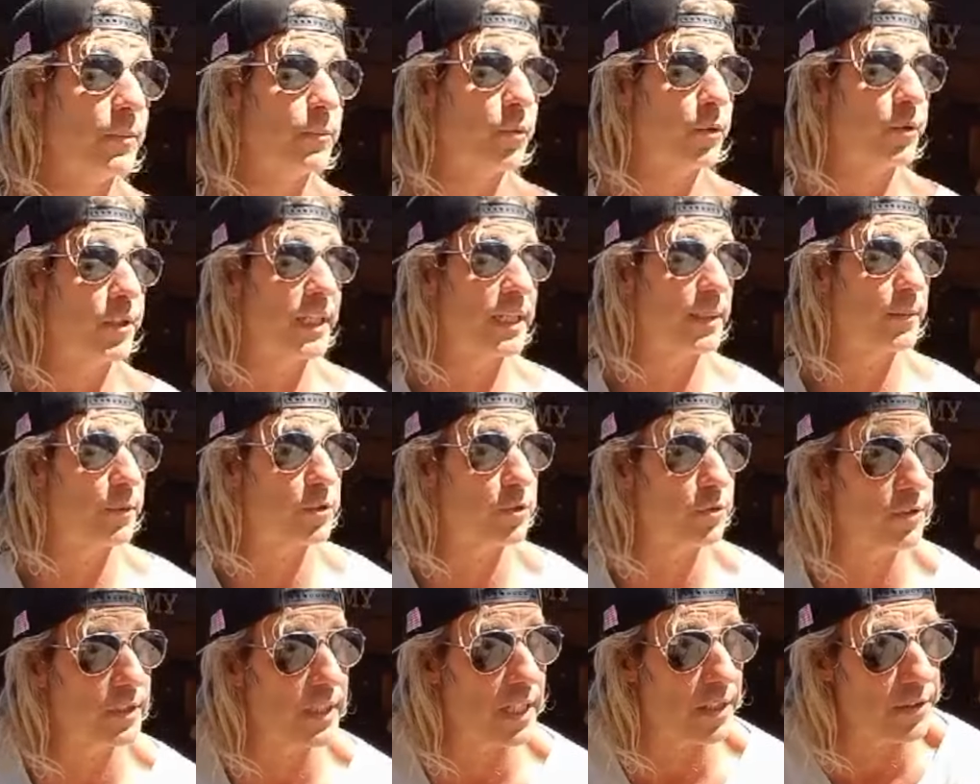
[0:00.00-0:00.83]
pudiéramos
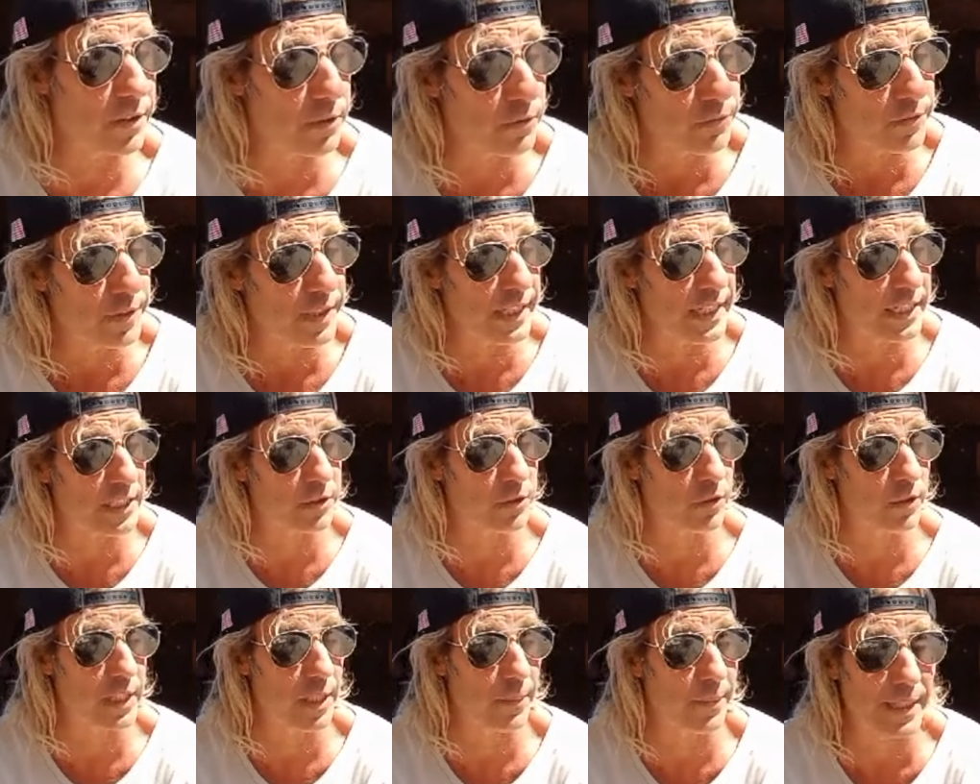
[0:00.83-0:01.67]
un día hacer un
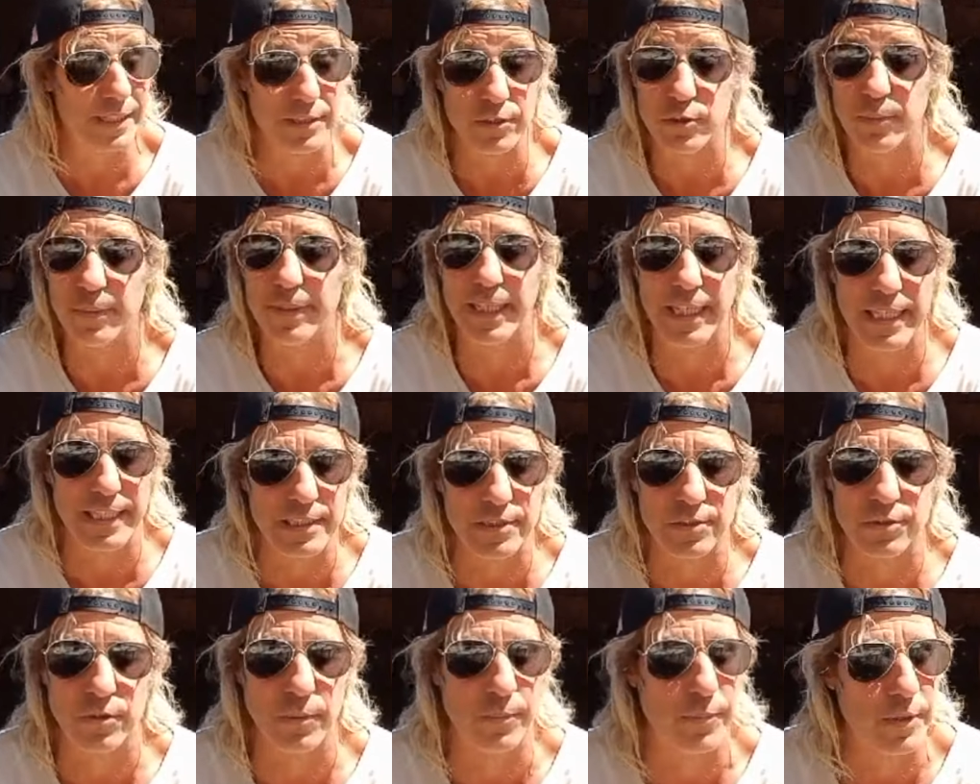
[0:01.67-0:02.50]
directo y hablar sobre
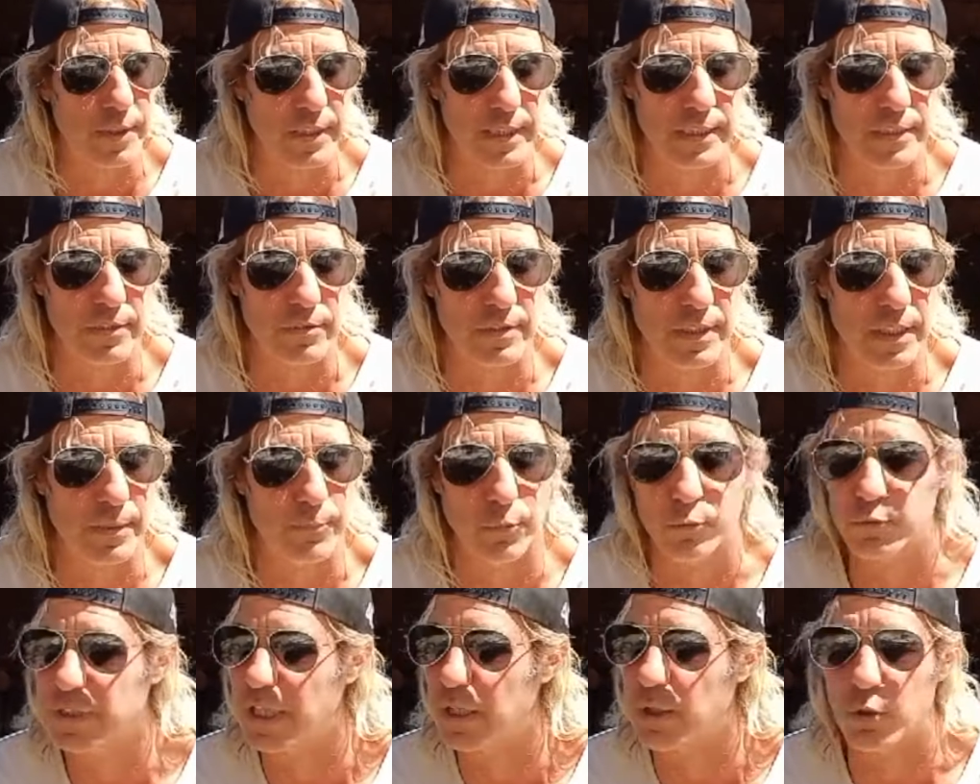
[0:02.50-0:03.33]
esto, porque es una
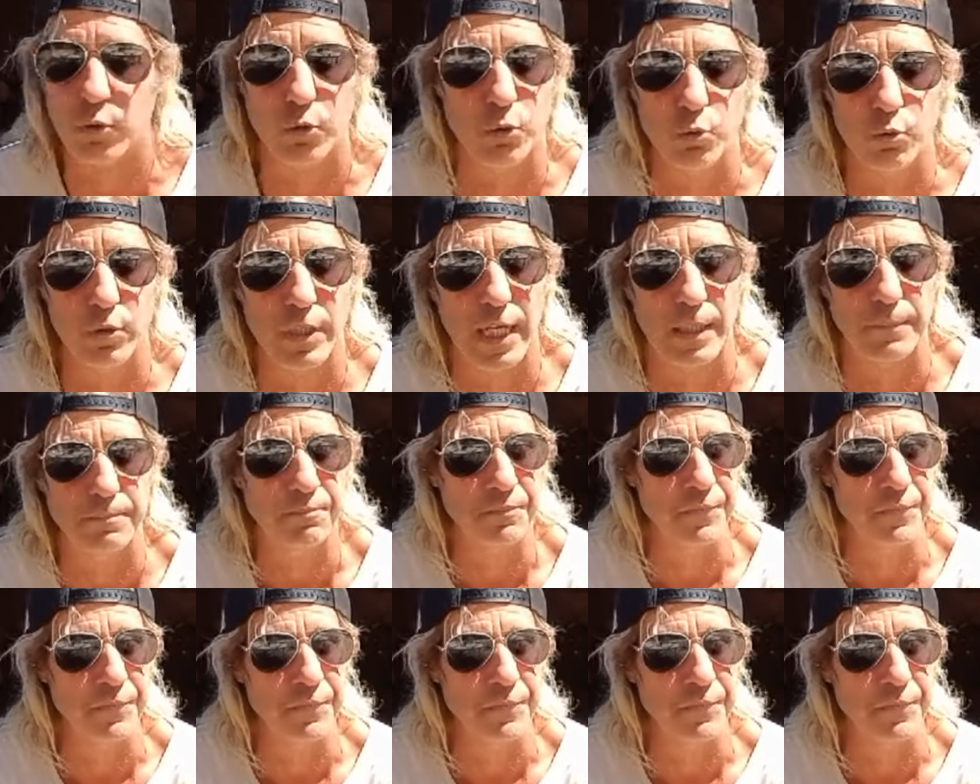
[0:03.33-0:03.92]
puta locura.